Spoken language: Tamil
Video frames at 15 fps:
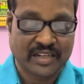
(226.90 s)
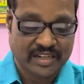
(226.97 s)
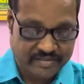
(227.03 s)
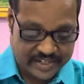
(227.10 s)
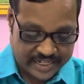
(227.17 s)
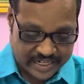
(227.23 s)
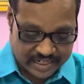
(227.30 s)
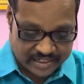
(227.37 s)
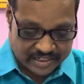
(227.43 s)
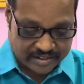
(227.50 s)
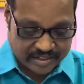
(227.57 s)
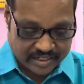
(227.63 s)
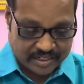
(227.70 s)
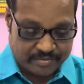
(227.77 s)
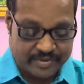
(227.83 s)
விளையாட்டை
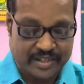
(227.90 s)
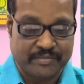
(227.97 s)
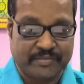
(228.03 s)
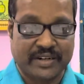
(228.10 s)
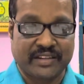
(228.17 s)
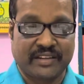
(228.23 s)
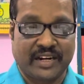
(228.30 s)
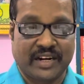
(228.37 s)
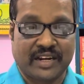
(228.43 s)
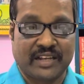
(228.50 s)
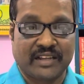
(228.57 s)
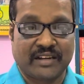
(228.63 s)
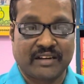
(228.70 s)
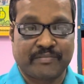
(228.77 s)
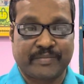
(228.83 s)
நீங்கள் மேம்படுத்தினீங்கன்னா
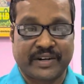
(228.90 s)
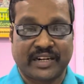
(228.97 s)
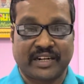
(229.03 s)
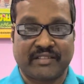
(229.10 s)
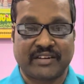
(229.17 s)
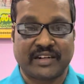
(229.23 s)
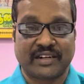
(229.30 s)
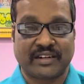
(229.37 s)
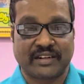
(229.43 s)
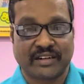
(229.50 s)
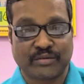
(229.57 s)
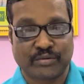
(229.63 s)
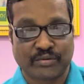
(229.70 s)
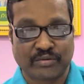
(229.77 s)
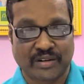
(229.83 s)
தான் பழக்க
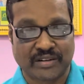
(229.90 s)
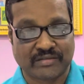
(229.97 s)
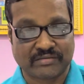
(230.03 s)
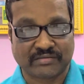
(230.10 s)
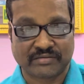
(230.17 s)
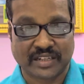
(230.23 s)
வழக்கங்கள் உருவாகும்